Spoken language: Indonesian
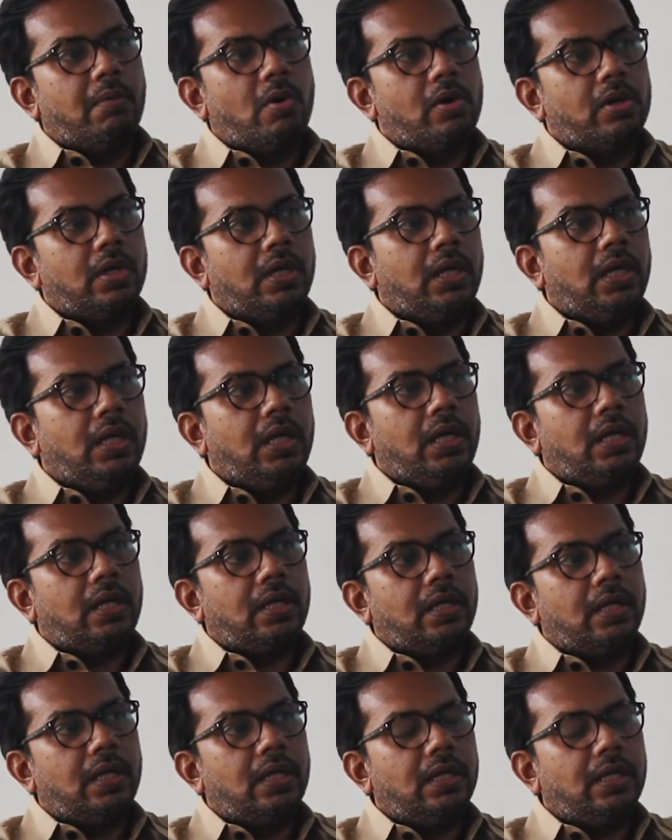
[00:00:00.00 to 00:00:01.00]
bohir
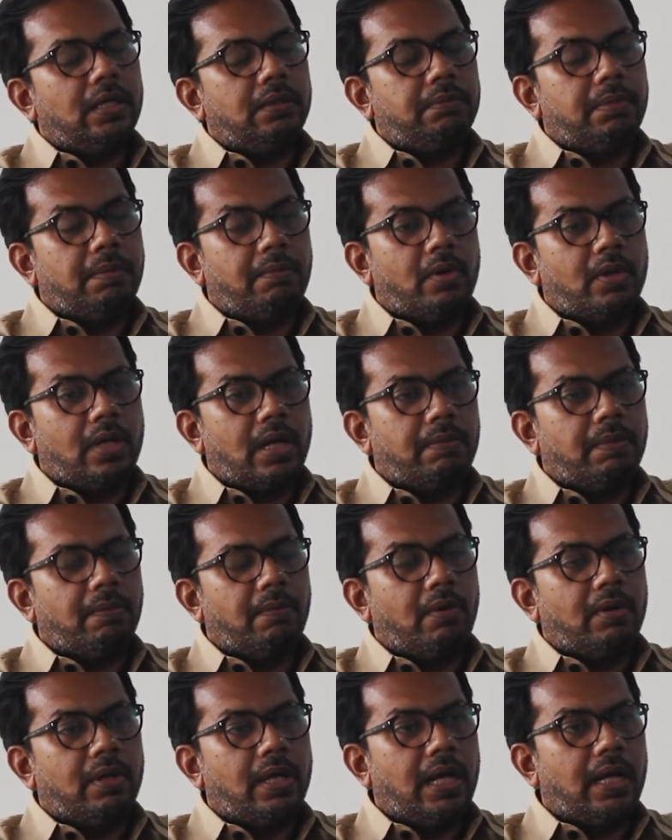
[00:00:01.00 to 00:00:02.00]
ya kan
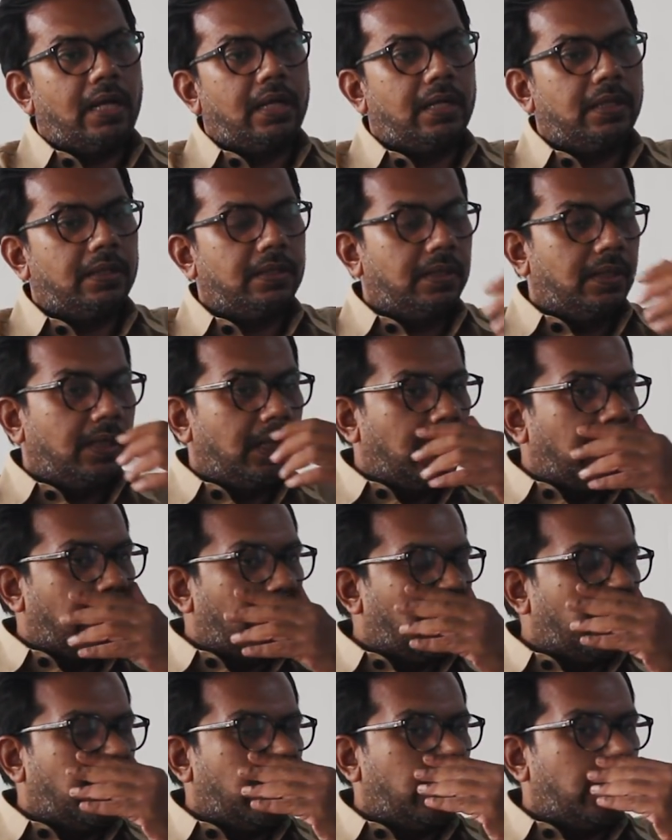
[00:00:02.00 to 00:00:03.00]
pemodal-pemodal
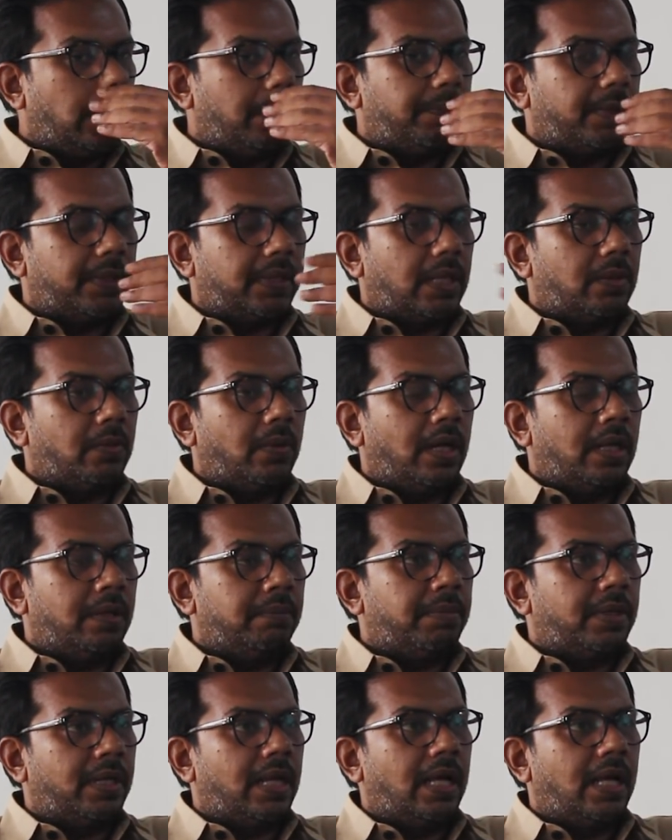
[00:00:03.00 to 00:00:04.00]
uh,
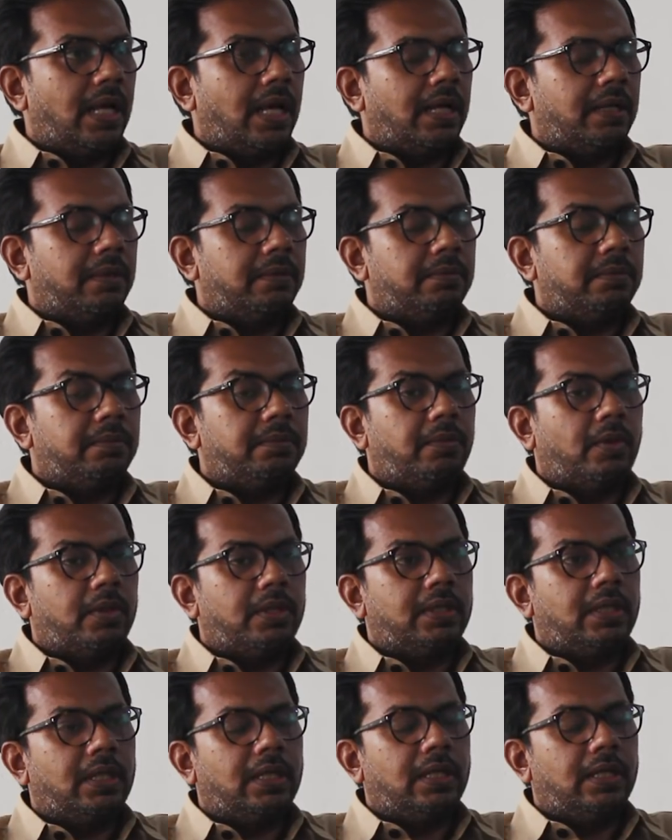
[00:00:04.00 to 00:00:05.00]
pertarungan perdagangan
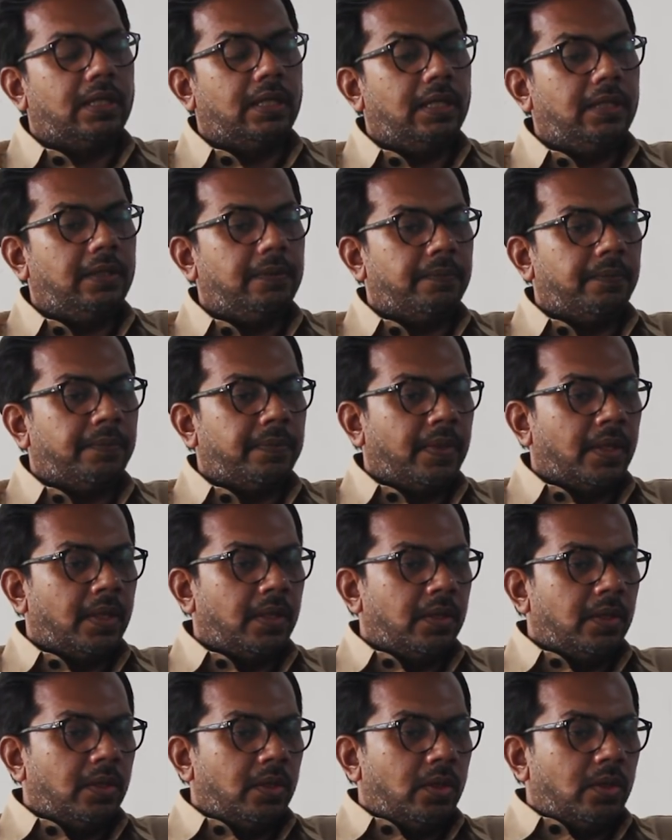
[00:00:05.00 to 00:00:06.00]
politik ini
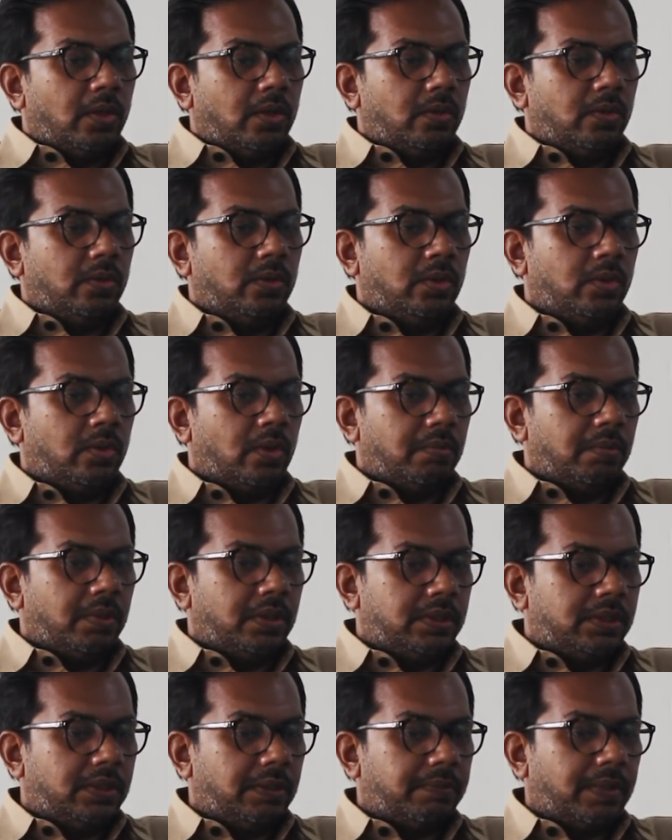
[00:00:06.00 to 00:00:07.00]
untuk
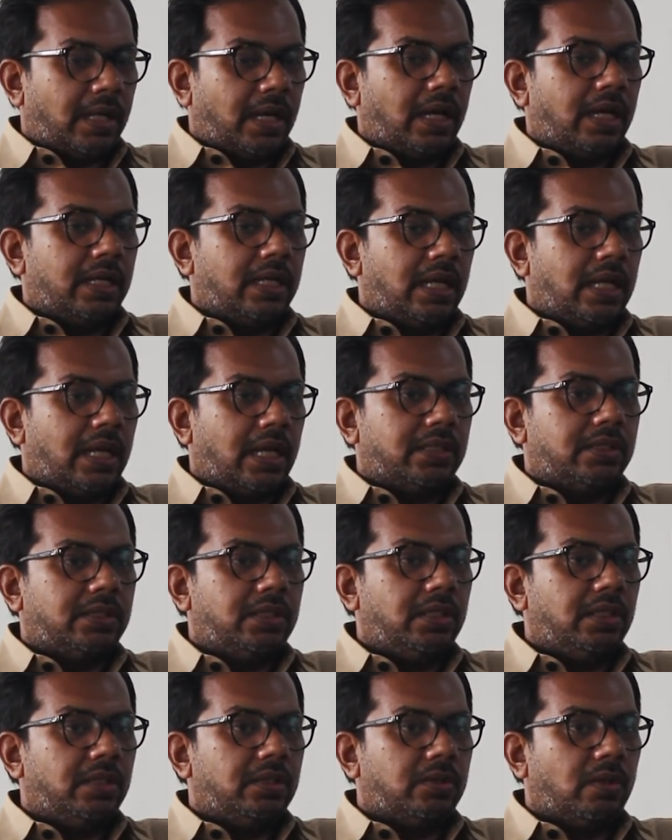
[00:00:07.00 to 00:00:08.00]
menciptakan
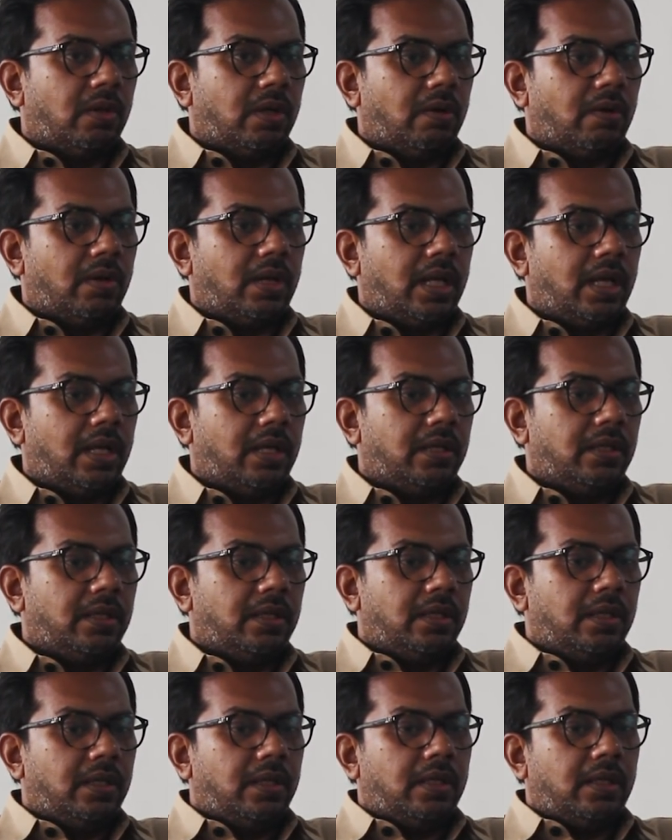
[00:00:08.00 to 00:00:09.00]
narasi seolah-olah
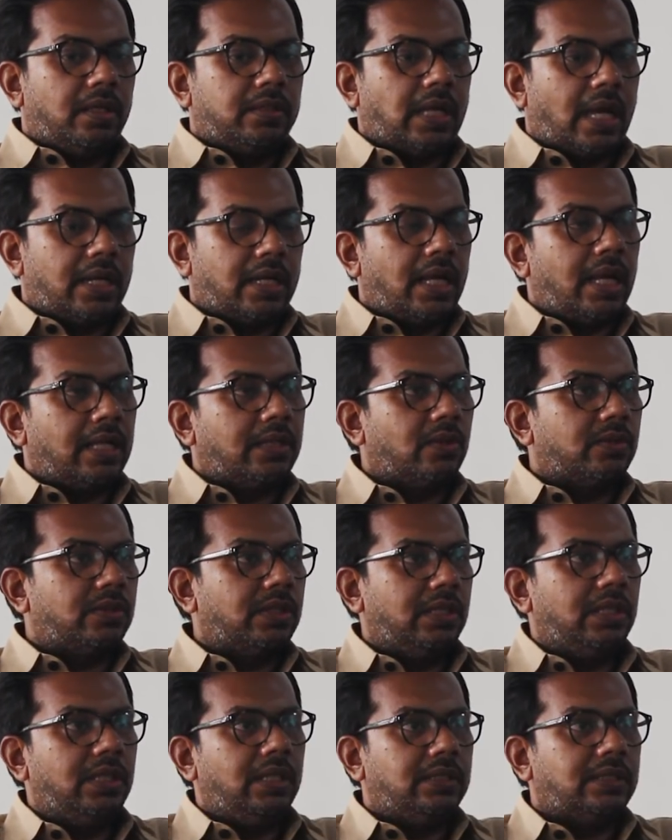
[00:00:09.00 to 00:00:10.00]
sana atau
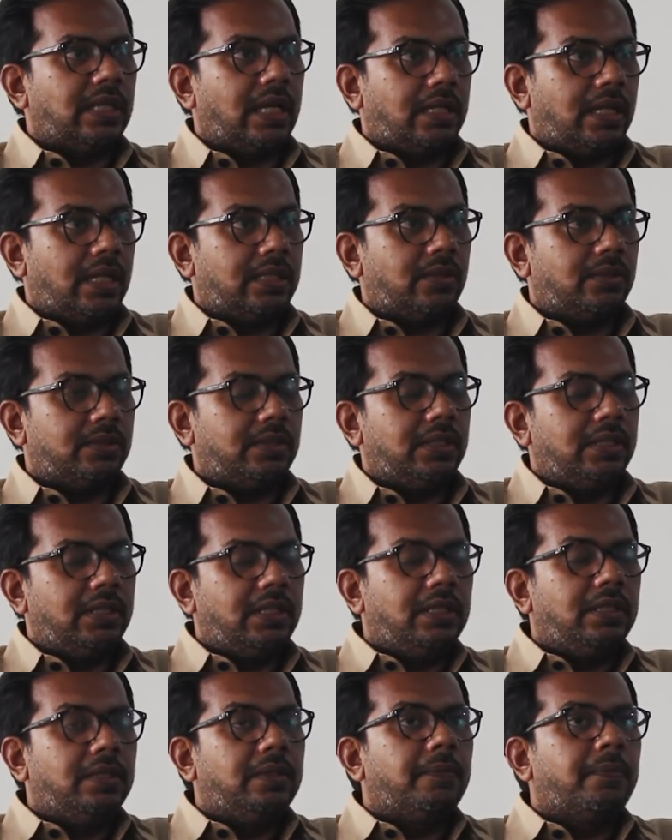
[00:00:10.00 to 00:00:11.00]
sini, sana atau
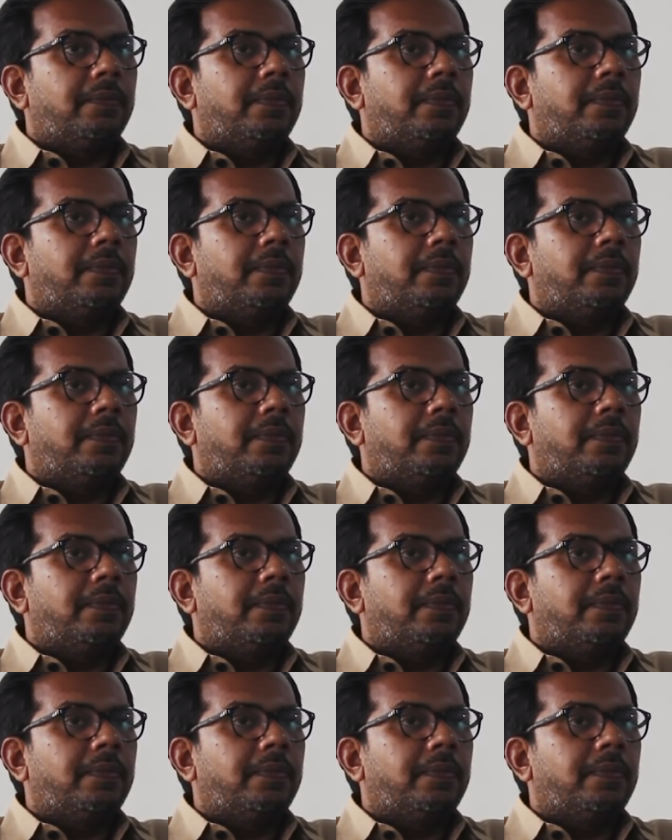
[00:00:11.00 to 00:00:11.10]
sini.